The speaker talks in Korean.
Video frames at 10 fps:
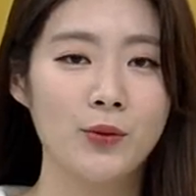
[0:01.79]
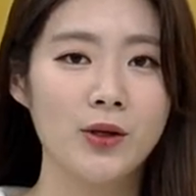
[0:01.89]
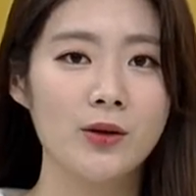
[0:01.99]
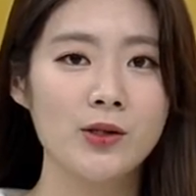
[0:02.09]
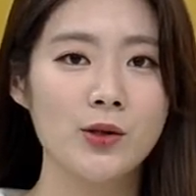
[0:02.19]

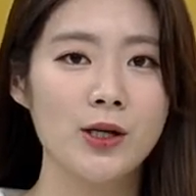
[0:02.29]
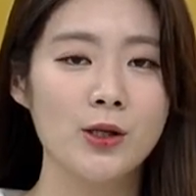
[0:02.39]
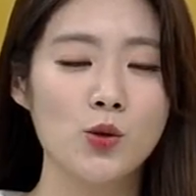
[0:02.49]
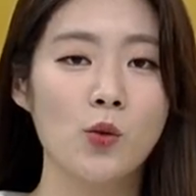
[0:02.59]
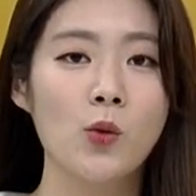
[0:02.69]

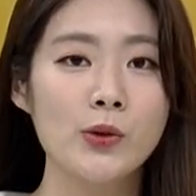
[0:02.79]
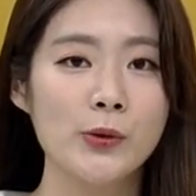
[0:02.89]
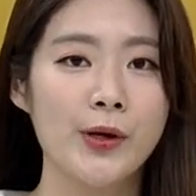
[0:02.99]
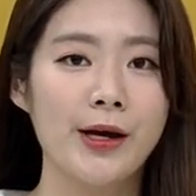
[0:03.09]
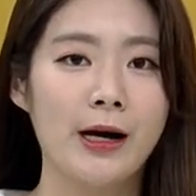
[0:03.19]
본격적인 종목
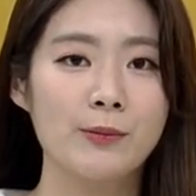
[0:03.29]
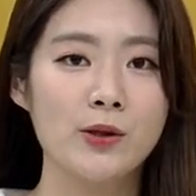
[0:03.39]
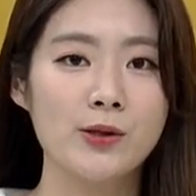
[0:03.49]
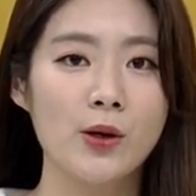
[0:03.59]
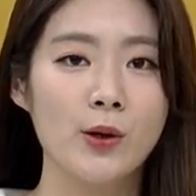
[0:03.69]
소개에
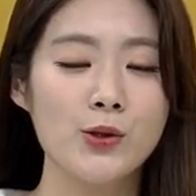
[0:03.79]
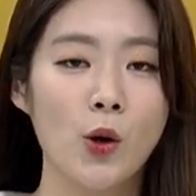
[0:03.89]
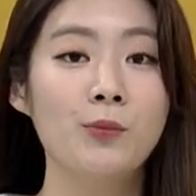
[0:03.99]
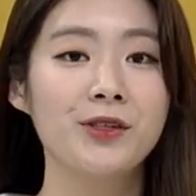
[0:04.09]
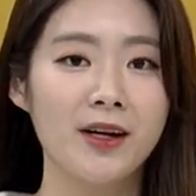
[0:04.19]
앞서서
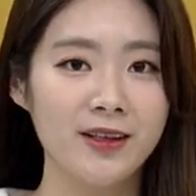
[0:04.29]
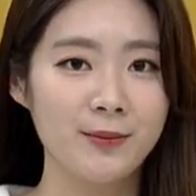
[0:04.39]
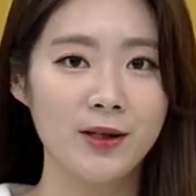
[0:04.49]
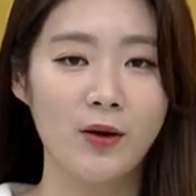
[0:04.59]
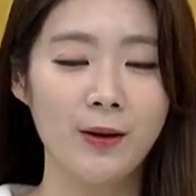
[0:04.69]

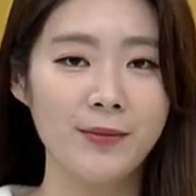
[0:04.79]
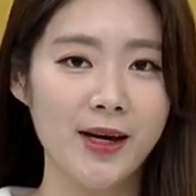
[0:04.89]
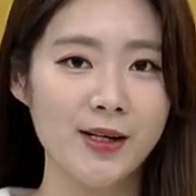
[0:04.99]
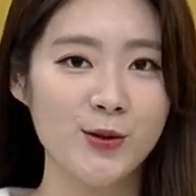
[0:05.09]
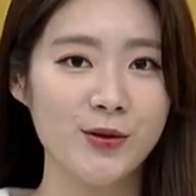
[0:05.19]
전문가님들과
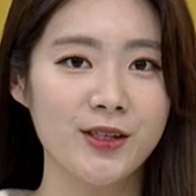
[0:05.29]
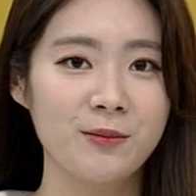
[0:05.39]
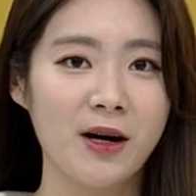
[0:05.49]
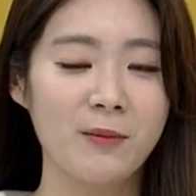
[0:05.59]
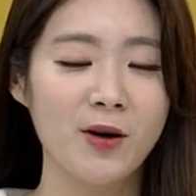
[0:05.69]
함께할 수
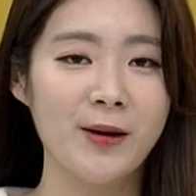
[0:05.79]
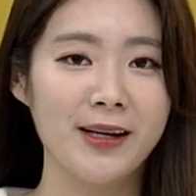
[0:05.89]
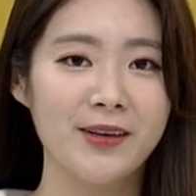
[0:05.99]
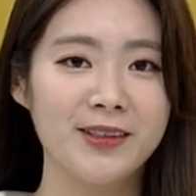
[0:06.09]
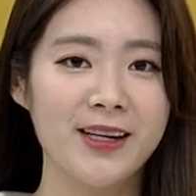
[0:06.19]
있는 방법
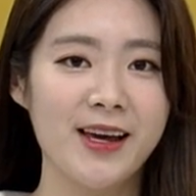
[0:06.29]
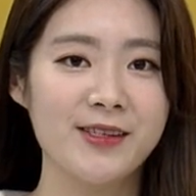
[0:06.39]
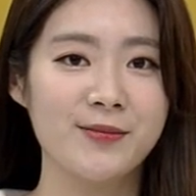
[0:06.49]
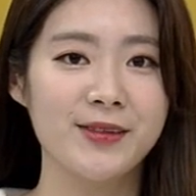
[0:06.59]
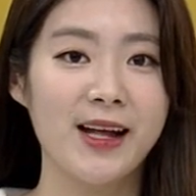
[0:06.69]

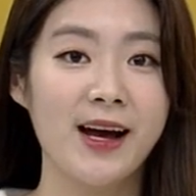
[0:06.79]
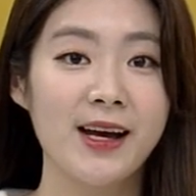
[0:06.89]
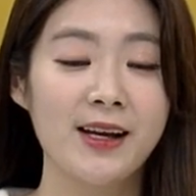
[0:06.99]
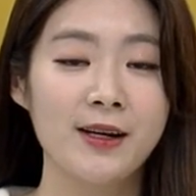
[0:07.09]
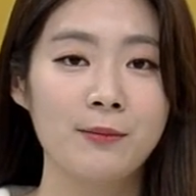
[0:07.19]
알려드리겠습니다.
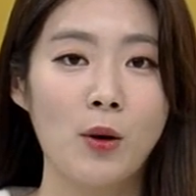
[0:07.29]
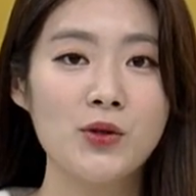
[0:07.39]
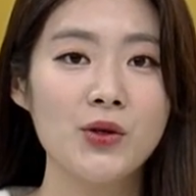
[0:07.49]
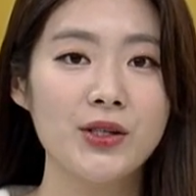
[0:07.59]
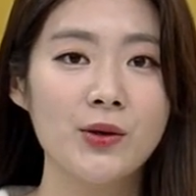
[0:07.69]

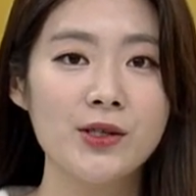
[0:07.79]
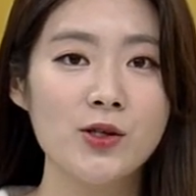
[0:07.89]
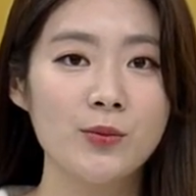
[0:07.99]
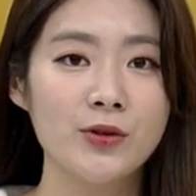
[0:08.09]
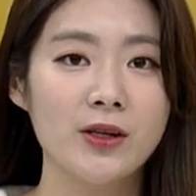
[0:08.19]
먼저
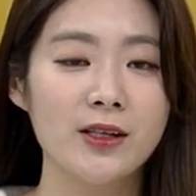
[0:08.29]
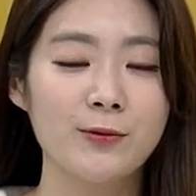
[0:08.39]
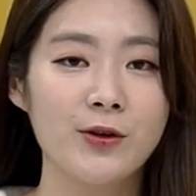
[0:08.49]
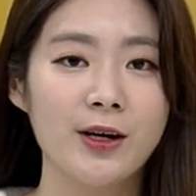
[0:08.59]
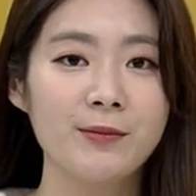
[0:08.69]
이용재
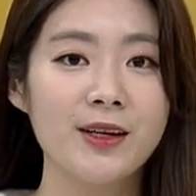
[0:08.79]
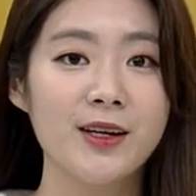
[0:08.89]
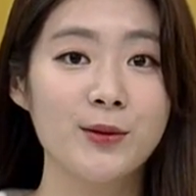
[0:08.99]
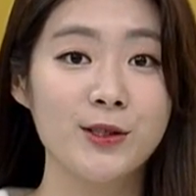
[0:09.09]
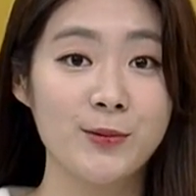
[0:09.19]
전문가님과
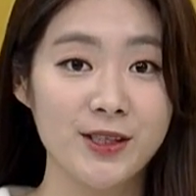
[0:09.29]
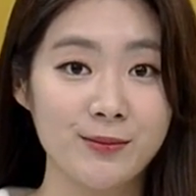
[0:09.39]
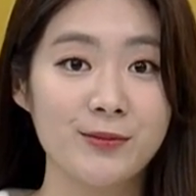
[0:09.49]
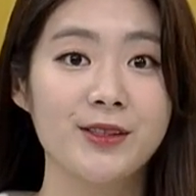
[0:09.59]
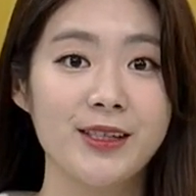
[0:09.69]
함께하고
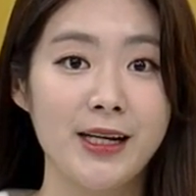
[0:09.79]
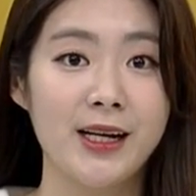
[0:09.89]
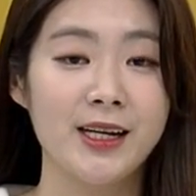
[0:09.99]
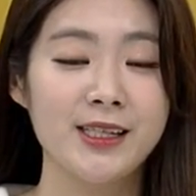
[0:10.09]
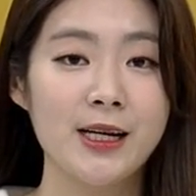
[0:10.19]
싶으신
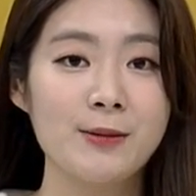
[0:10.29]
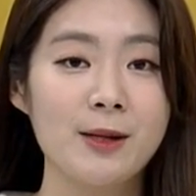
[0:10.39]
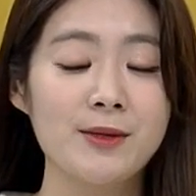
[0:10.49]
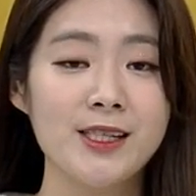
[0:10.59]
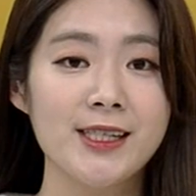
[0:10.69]
분들 샵
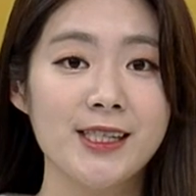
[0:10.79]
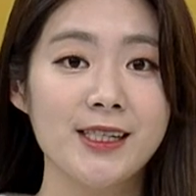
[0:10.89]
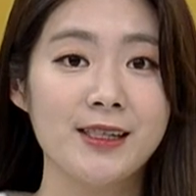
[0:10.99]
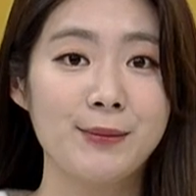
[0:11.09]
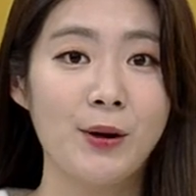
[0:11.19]

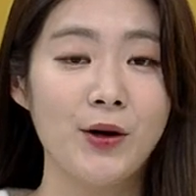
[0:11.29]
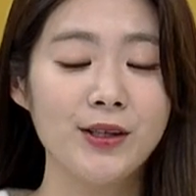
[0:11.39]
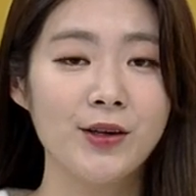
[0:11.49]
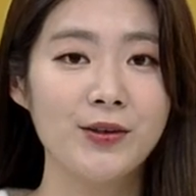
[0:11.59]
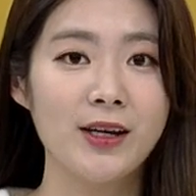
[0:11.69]

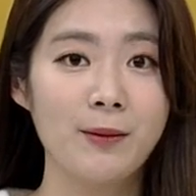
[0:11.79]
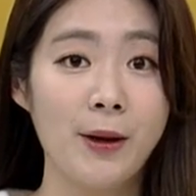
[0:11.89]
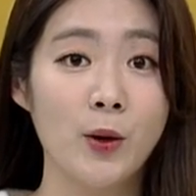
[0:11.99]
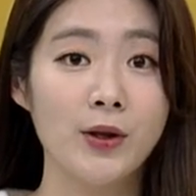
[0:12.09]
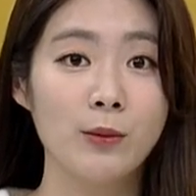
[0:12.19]
3772번 건당
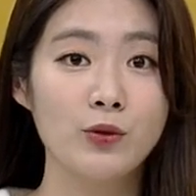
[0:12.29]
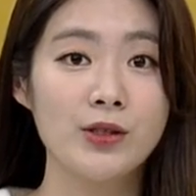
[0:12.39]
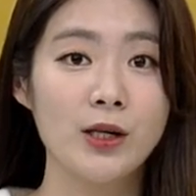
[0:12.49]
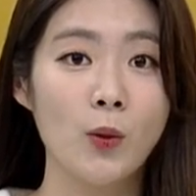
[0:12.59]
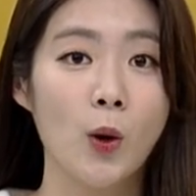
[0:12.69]
100원의
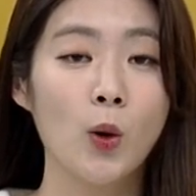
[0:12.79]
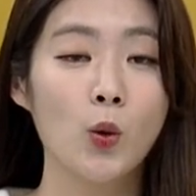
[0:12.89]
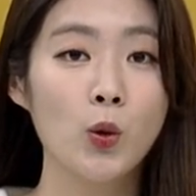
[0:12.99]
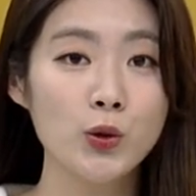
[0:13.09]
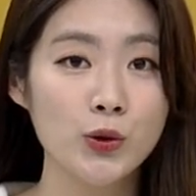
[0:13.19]
문자로
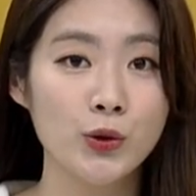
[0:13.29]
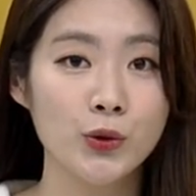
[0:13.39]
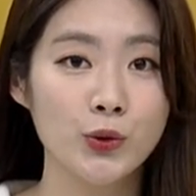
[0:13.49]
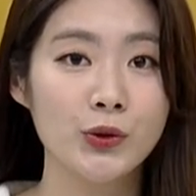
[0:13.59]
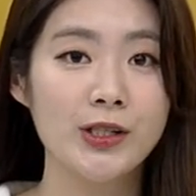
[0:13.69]
고수
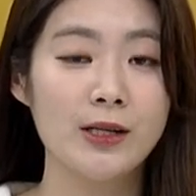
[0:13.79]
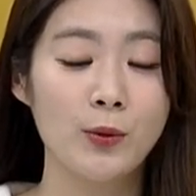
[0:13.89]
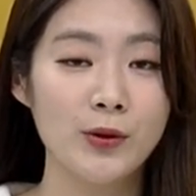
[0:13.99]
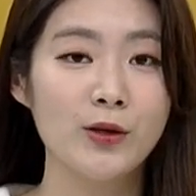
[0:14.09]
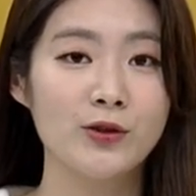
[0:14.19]
두 글자
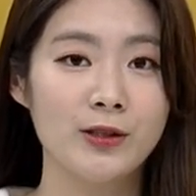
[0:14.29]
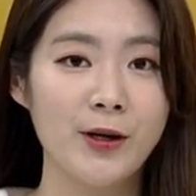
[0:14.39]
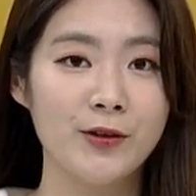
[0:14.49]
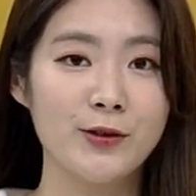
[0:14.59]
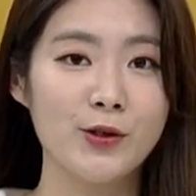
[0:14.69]

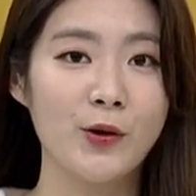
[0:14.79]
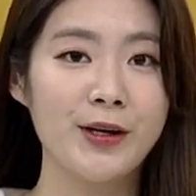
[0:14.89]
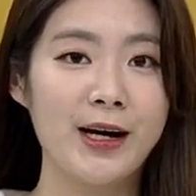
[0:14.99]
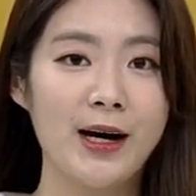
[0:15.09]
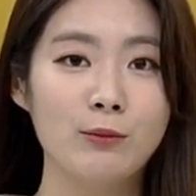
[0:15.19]
보내주시면
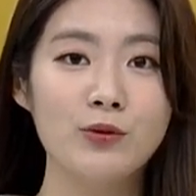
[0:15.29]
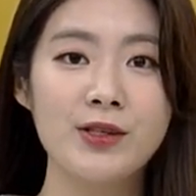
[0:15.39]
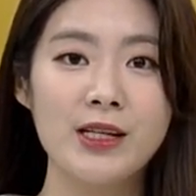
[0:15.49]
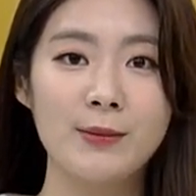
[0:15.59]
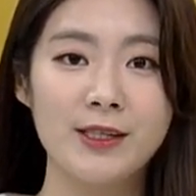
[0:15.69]
저희가
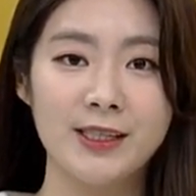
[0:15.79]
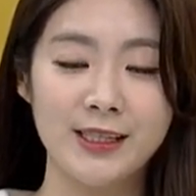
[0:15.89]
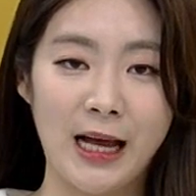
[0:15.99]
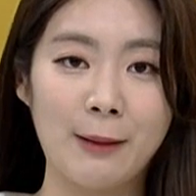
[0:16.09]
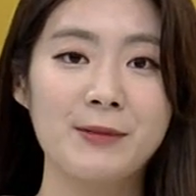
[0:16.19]
문자
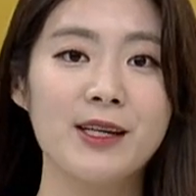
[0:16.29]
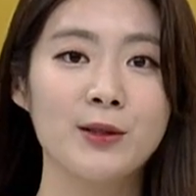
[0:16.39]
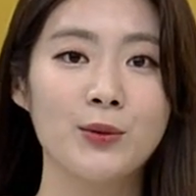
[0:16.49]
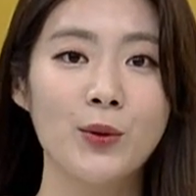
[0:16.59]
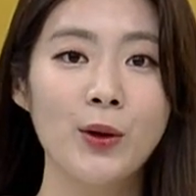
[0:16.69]
메시지
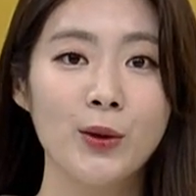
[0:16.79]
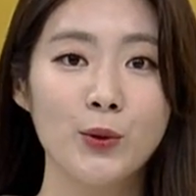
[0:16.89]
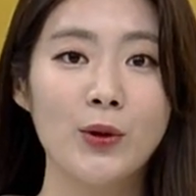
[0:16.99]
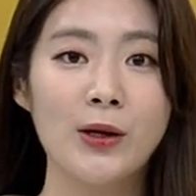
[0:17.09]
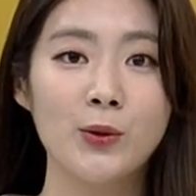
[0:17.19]
답장으로
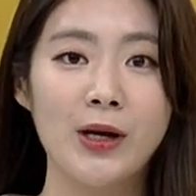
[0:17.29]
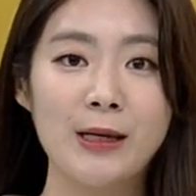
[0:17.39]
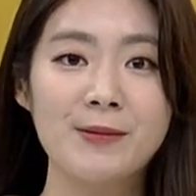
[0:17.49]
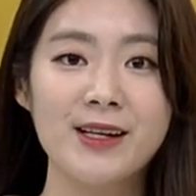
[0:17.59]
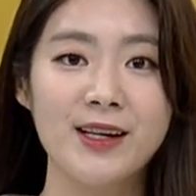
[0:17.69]
노란톡에
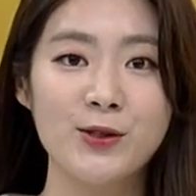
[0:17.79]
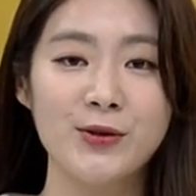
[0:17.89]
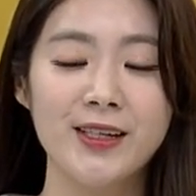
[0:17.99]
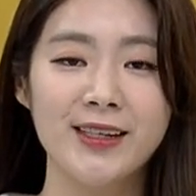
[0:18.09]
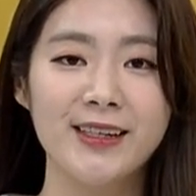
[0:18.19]
입장할
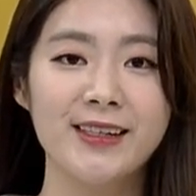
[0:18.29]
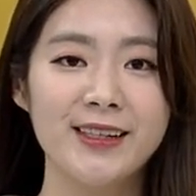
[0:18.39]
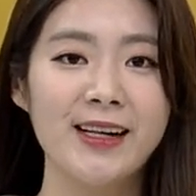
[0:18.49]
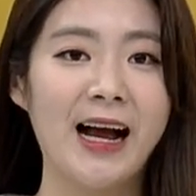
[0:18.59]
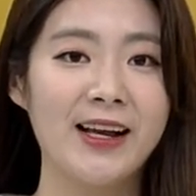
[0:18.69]
수 있는
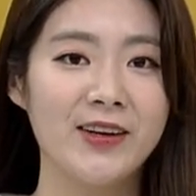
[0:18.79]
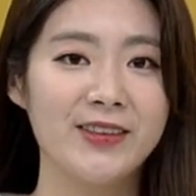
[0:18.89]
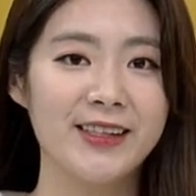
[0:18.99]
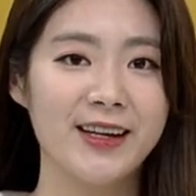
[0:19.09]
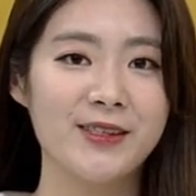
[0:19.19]
링크를
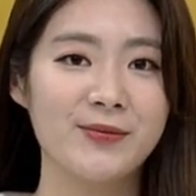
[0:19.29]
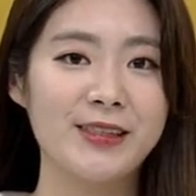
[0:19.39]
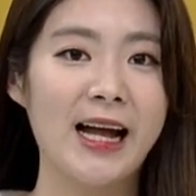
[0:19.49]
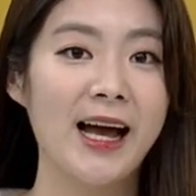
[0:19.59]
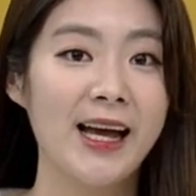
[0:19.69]

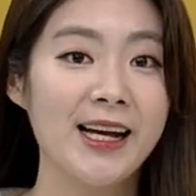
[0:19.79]
알려드리겠습니다.